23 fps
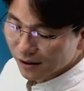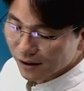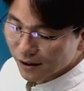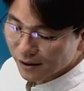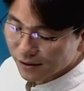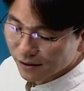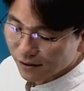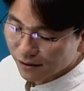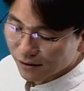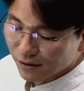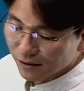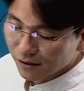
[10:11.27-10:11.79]

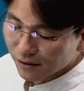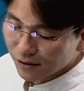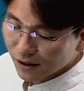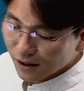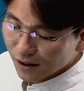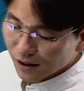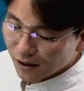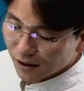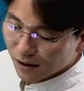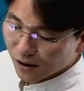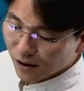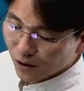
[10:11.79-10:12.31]
그래서
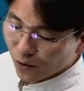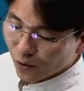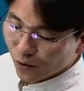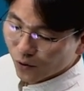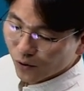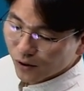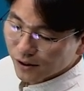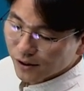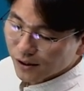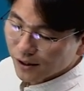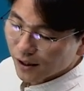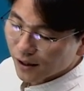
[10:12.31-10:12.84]
어,
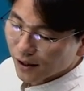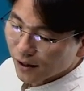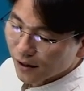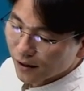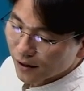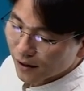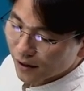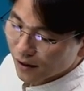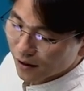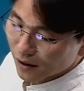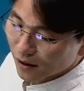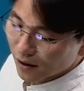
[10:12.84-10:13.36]
요거 이제
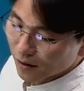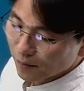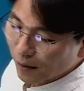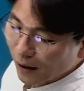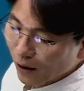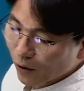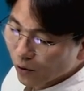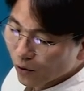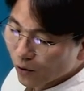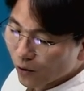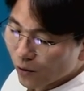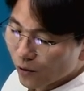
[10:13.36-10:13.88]
어,
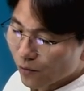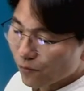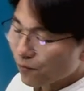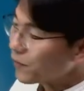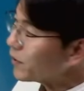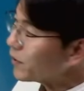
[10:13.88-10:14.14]
바로